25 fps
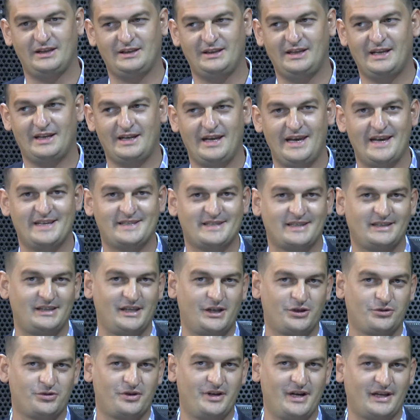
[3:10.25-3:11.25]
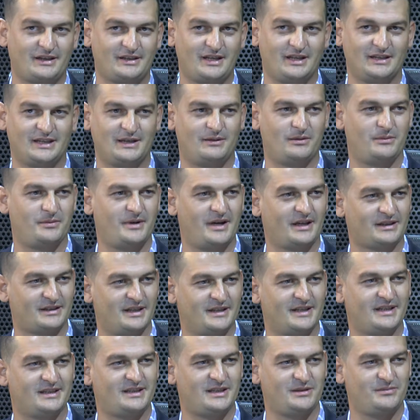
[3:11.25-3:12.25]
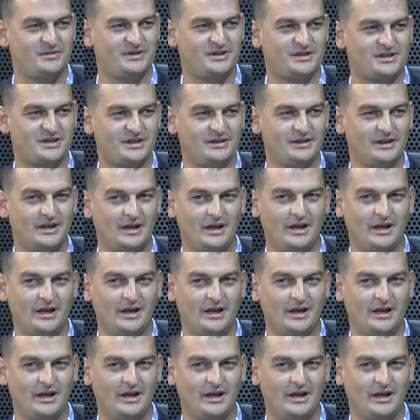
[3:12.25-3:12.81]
diğer eksikleri görerekten tamamlayaraktan gittiğimiz için